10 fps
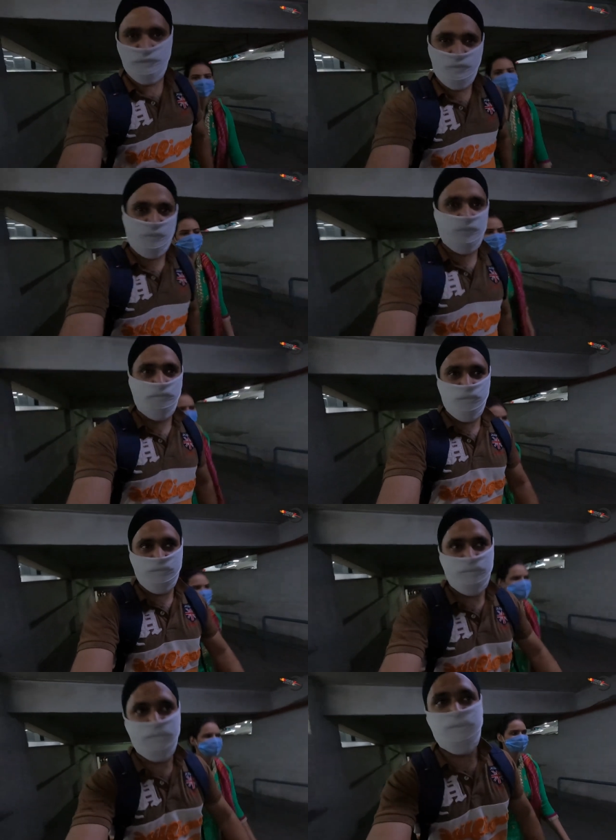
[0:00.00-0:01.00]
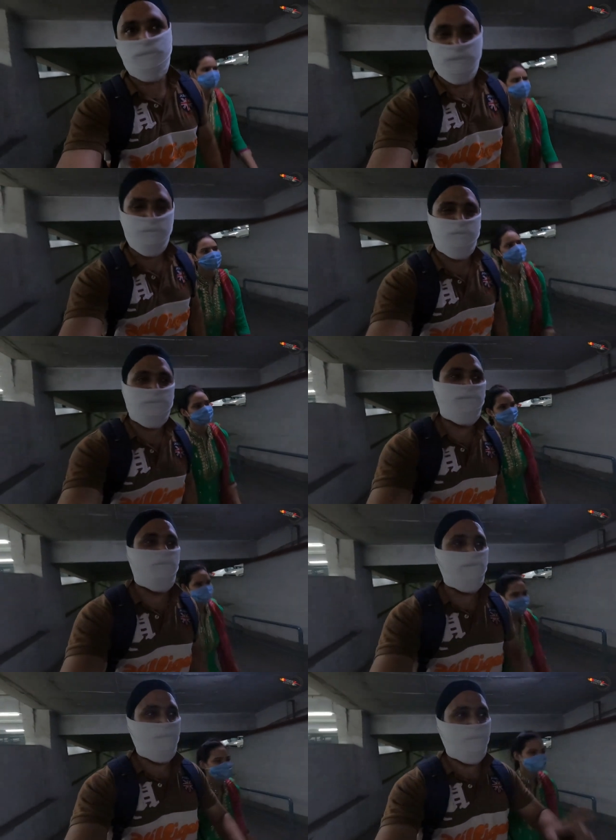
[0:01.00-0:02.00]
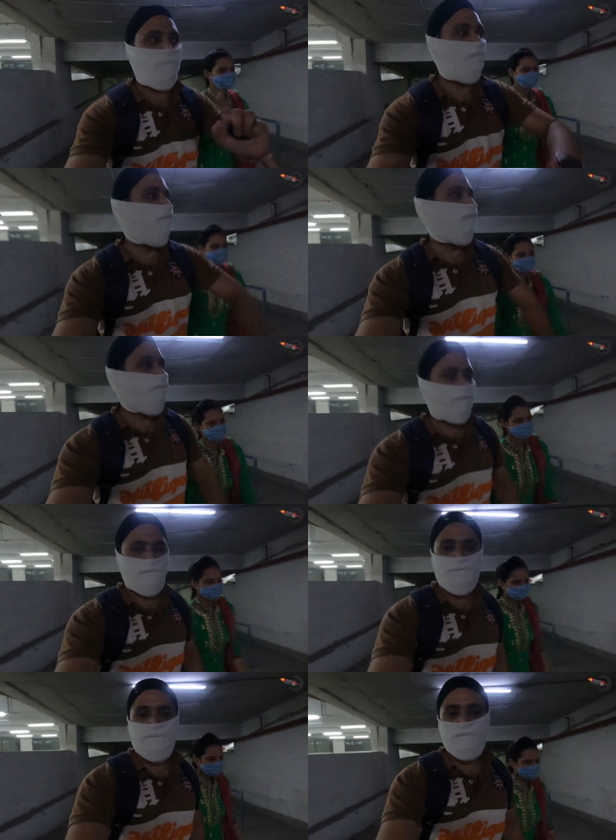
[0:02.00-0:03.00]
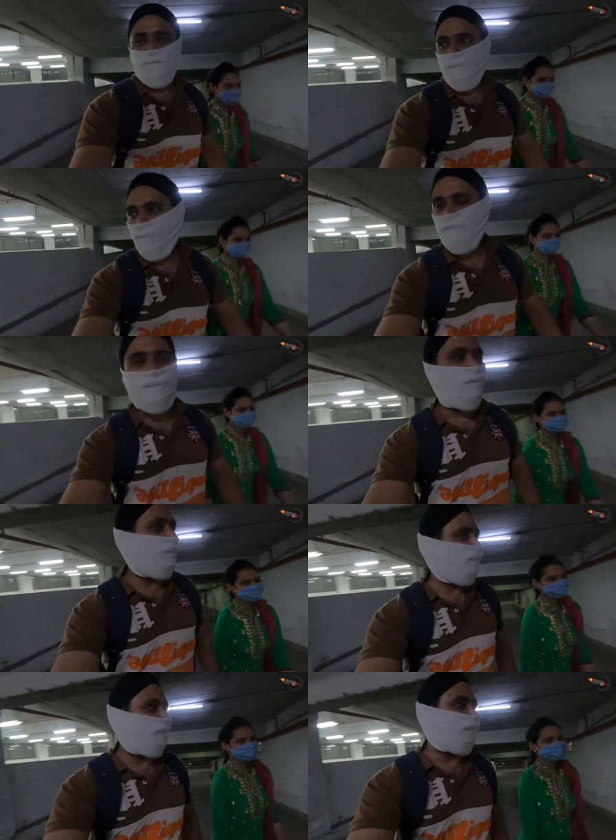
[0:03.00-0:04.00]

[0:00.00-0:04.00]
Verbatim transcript: ज़्यादा बिजी जिस वजह से वो मैं ब्लॉग को एंड नहीं कर